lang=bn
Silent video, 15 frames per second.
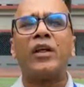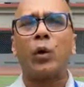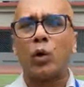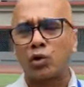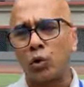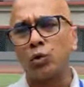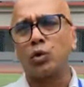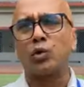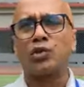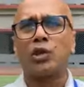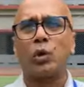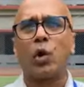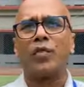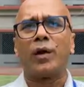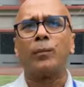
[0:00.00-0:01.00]
তাদের
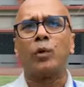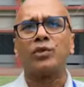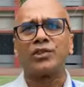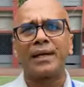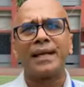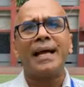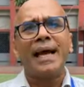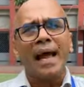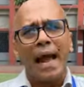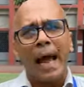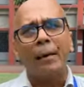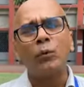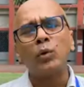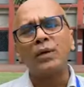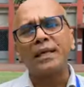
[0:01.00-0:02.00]
অসন্তোষের কথা বলছেন
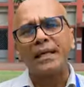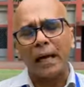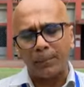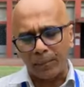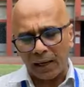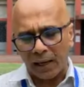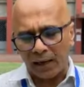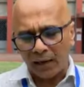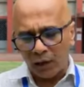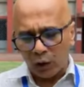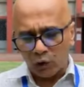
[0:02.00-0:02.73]
এমনকি আমরা